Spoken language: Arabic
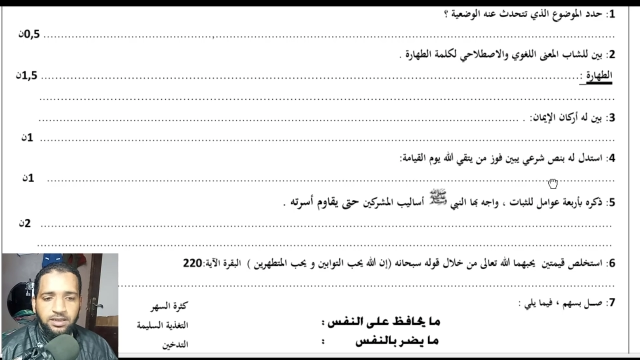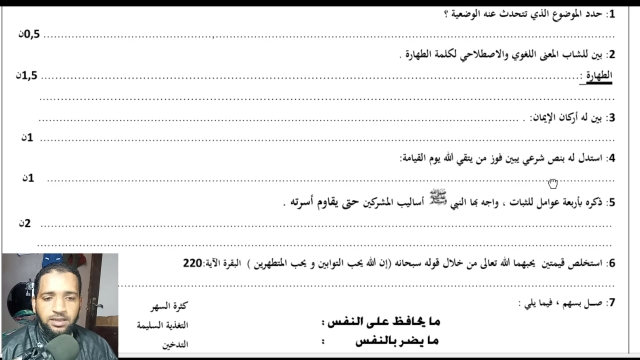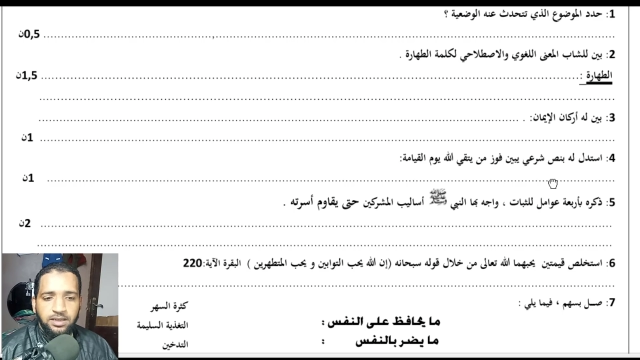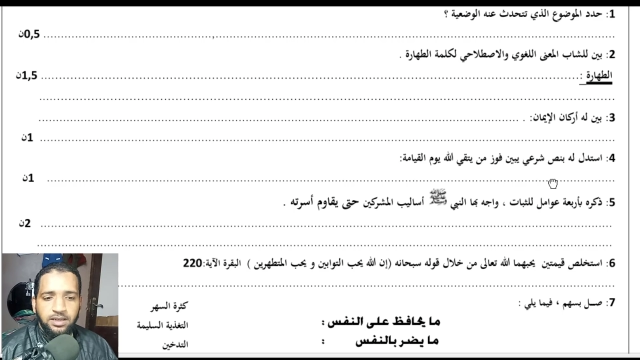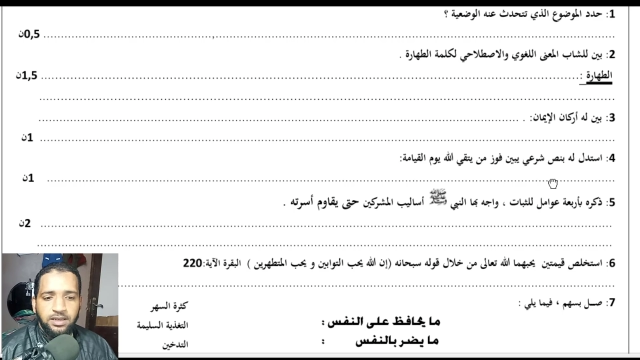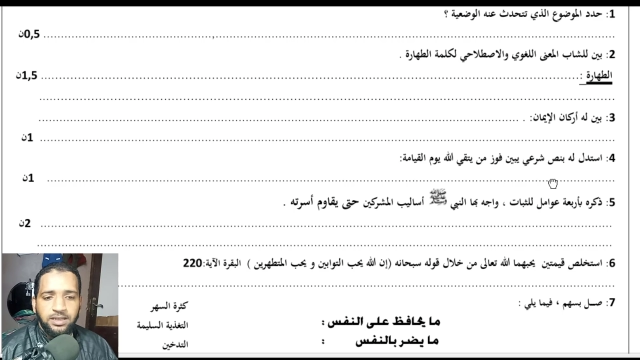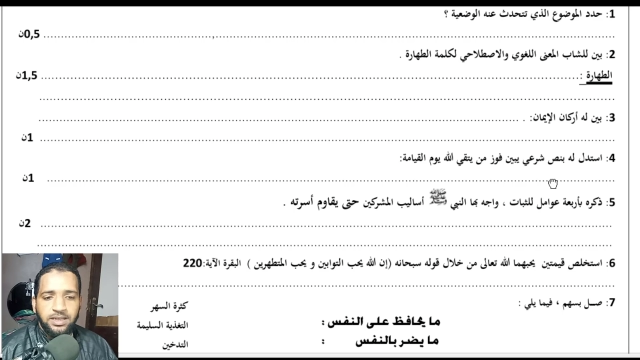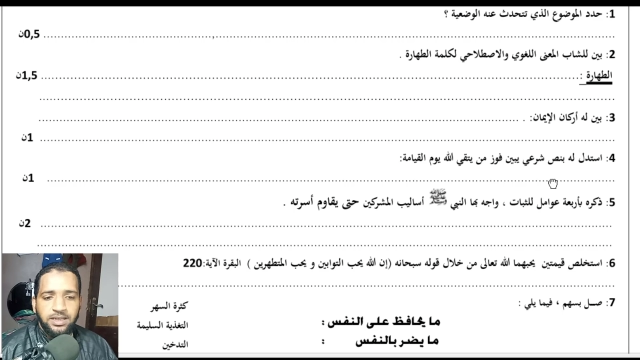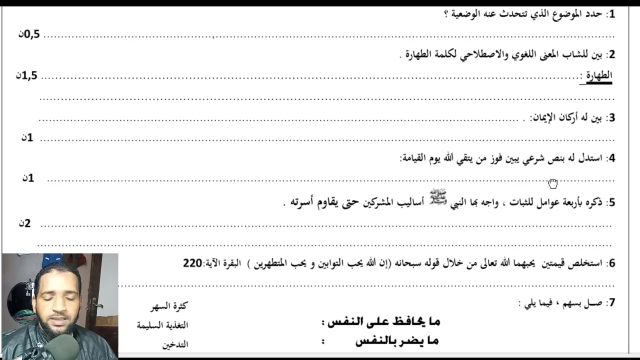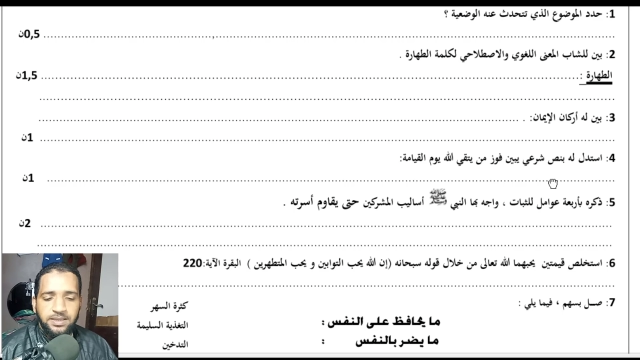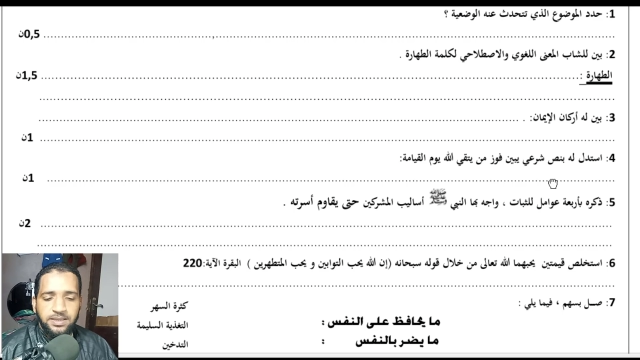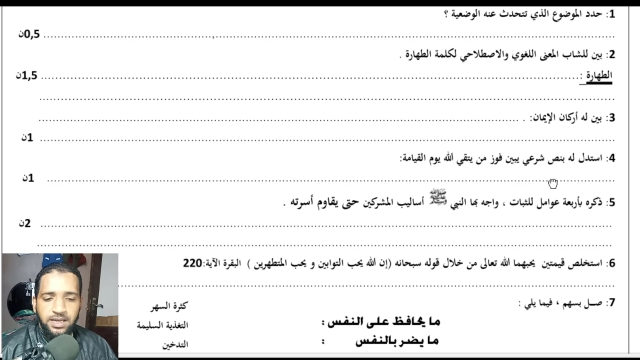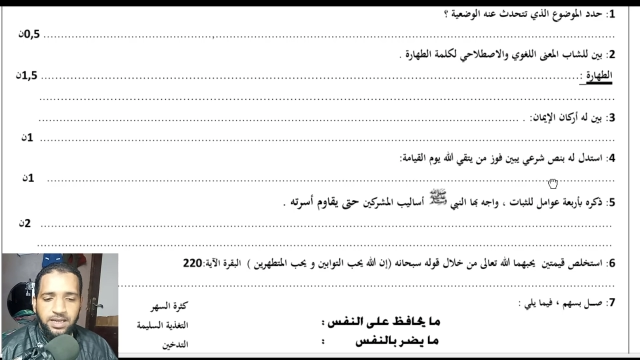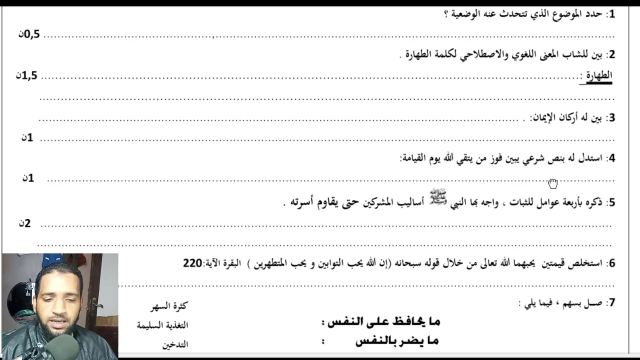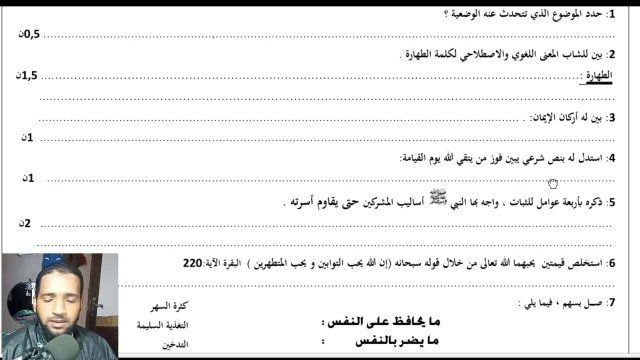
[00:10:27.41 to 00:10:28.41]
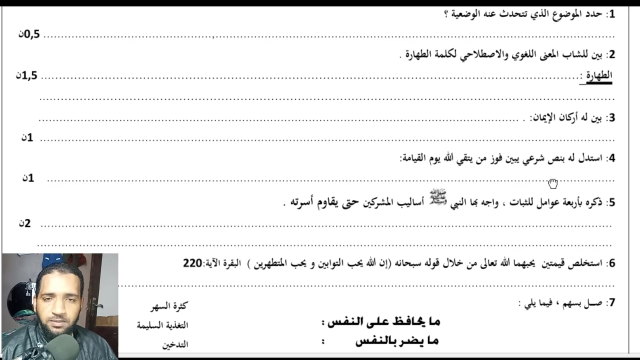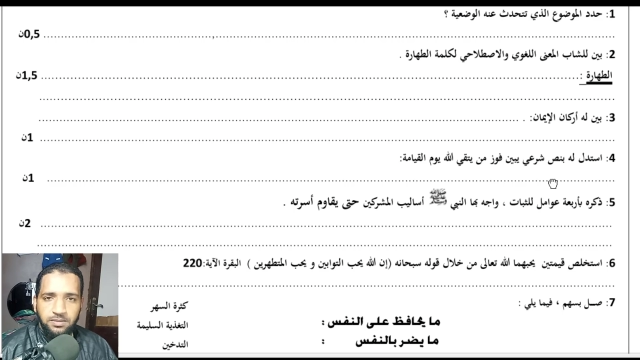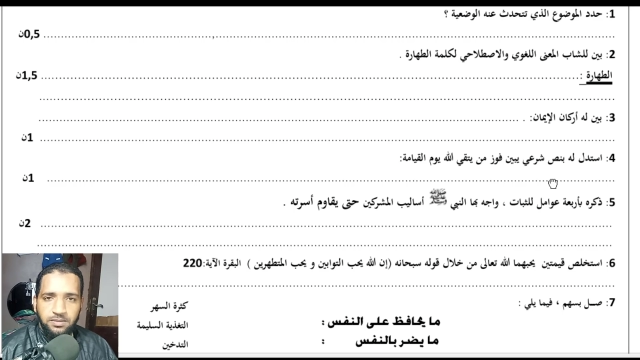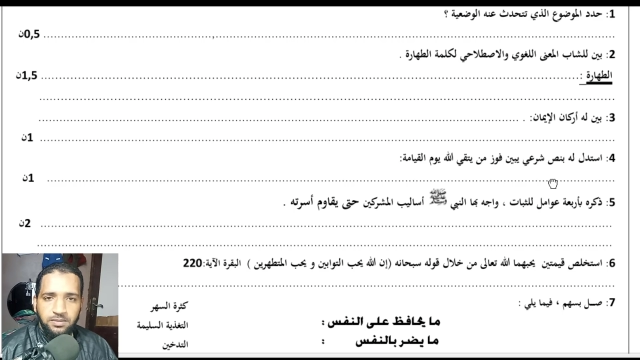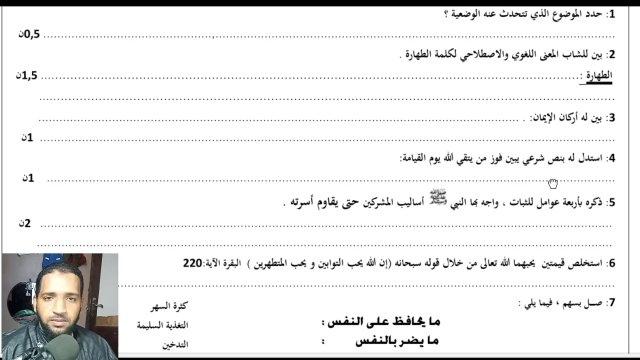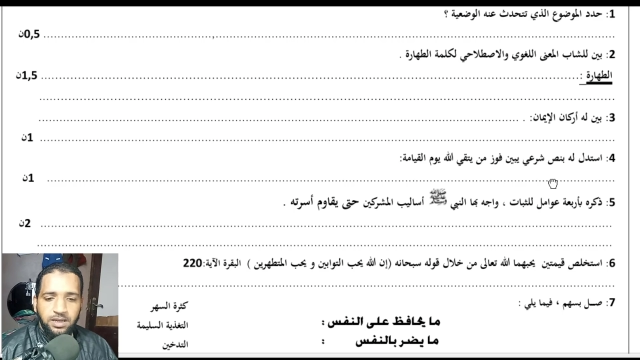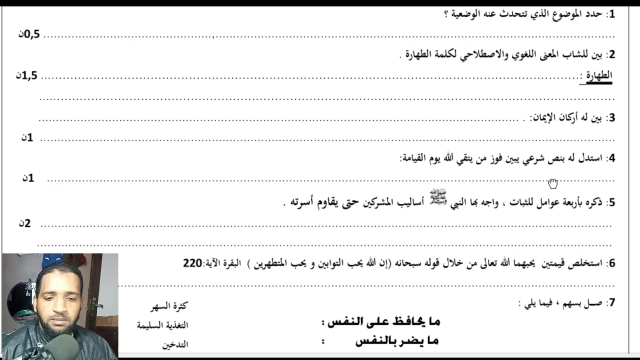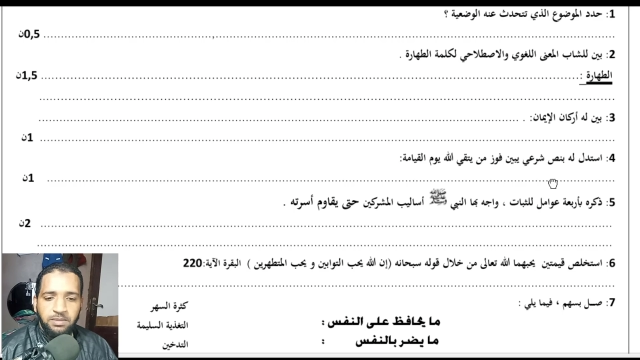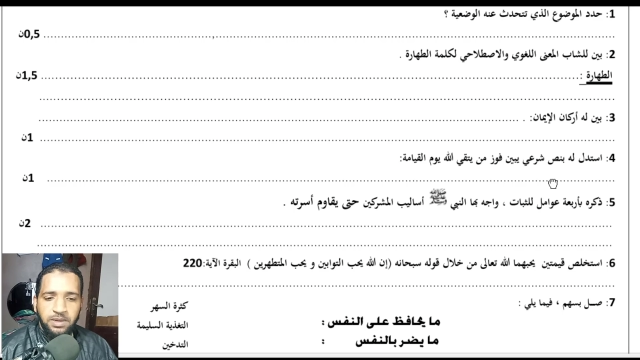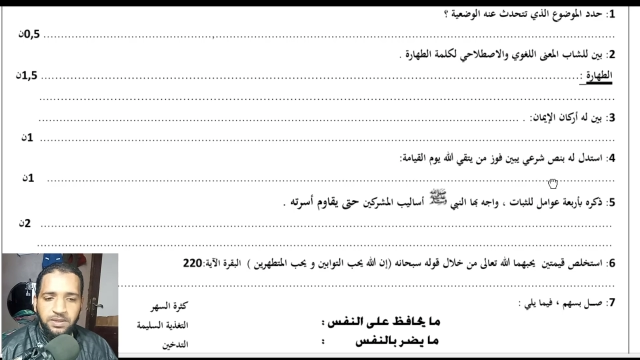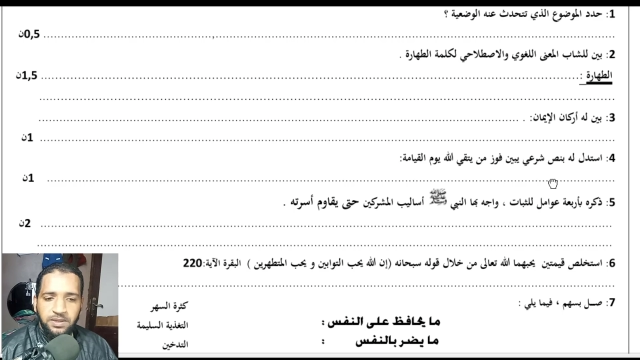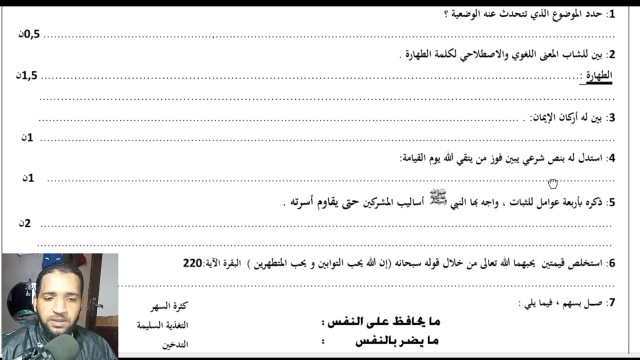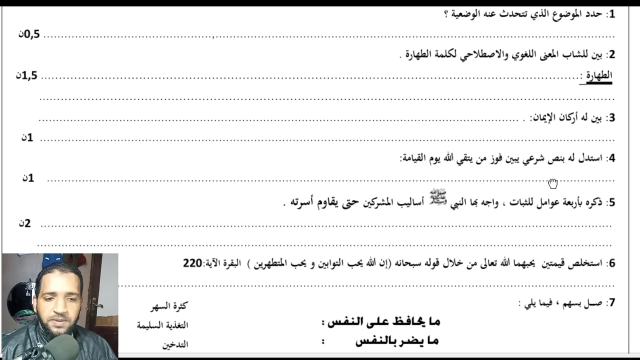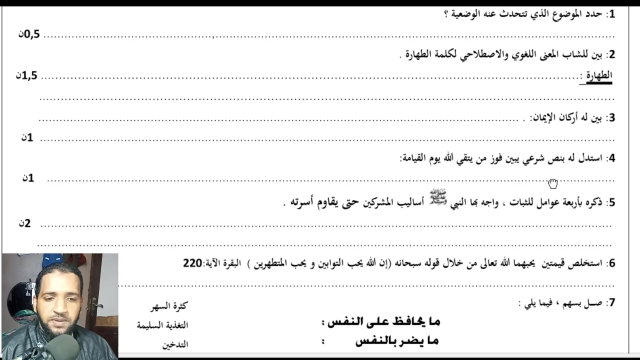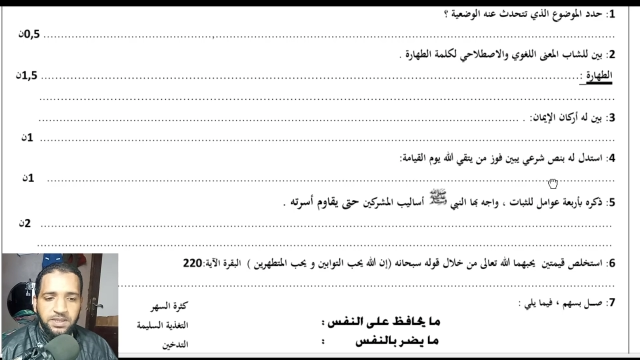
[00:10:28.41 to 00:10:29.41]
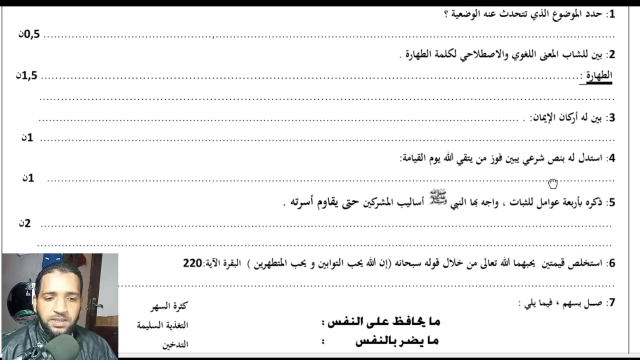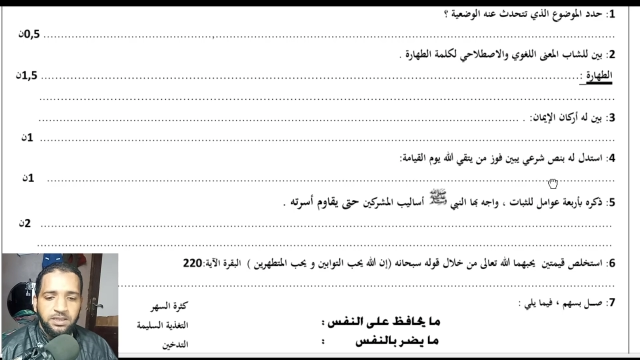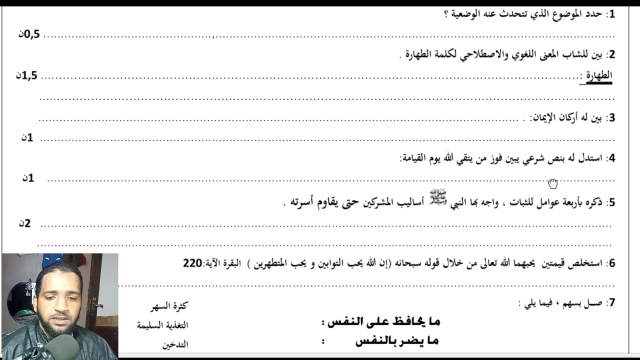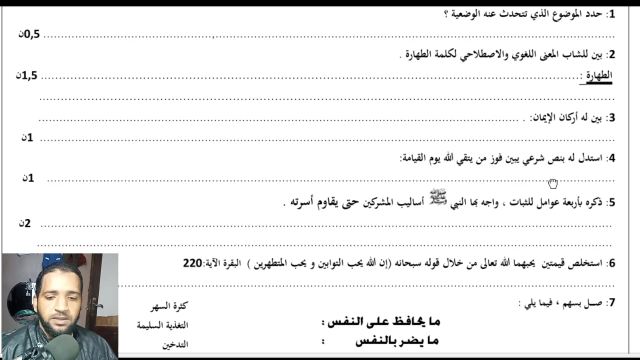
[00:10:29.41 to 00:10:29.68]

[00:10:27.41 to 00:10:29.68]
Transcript: الكتاب المدرسي